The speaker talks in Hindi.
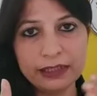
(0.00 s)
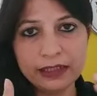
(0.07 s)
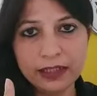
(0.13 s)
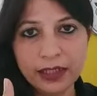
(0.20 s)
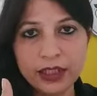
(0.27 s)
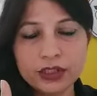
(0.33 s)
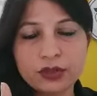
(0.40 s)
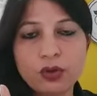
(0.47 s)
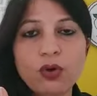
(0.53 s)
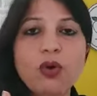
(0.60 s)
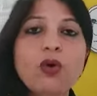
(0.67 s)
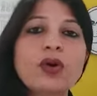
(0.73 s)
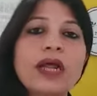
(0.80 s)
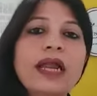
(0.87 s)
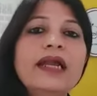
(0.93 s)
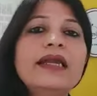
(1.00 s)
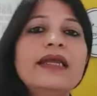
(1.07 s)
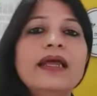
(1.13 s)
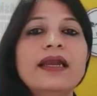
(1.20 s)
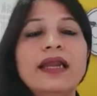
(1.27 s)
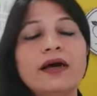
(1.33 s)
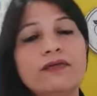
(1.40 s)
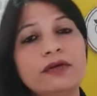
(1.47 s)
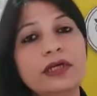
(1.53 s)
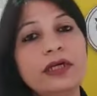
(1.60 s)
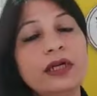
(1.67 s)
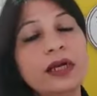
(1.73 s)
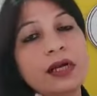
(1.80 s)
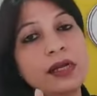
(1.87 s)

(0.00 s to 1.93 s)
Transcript: इंक्रीज़ हो और एल लेवल